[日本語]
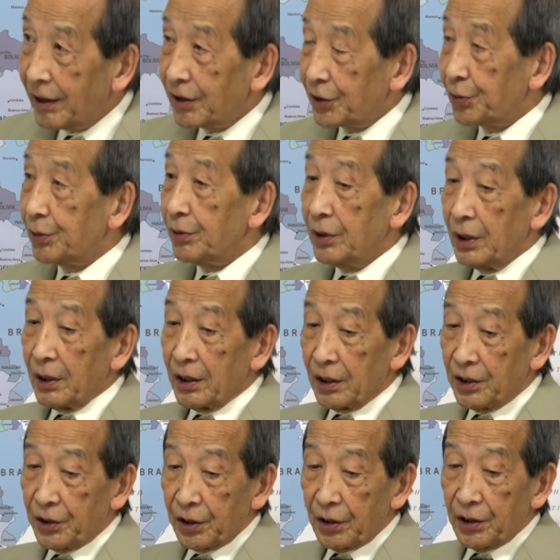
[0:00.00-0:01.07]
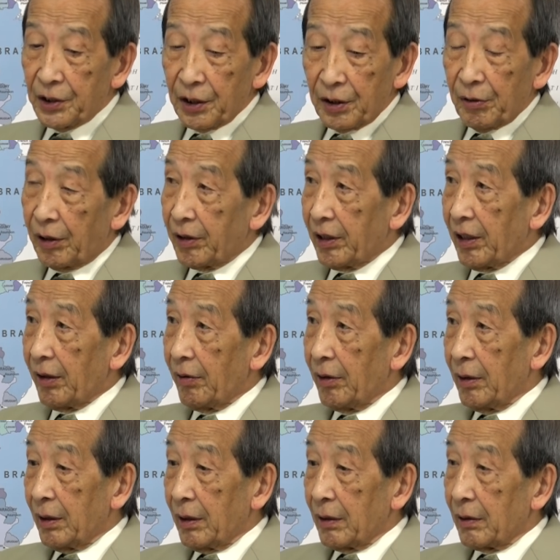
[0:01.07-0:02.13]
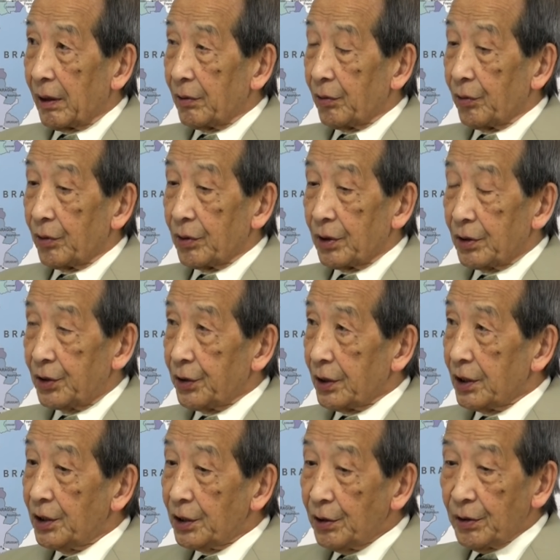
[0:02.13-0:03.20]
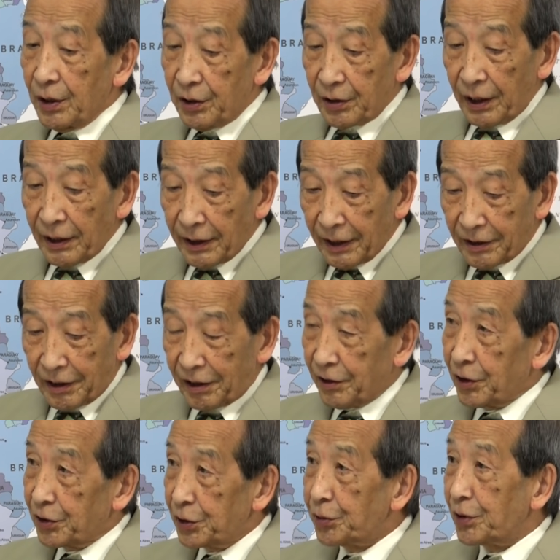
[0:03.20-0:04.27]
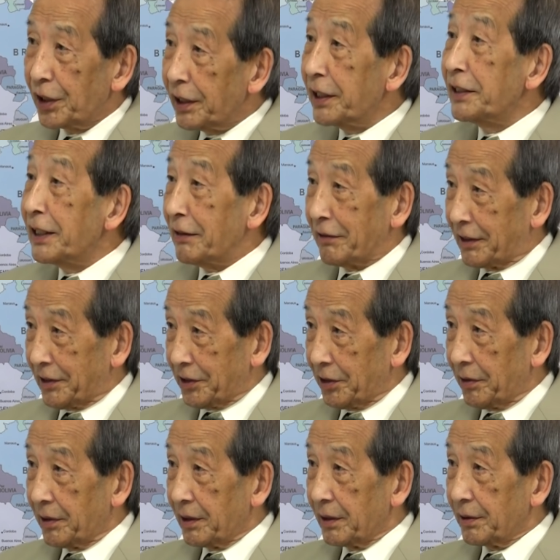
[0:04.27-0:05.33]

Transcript: そういう1隻2隻ではねあのいつ何かあったらすぐ出られないわけですよ、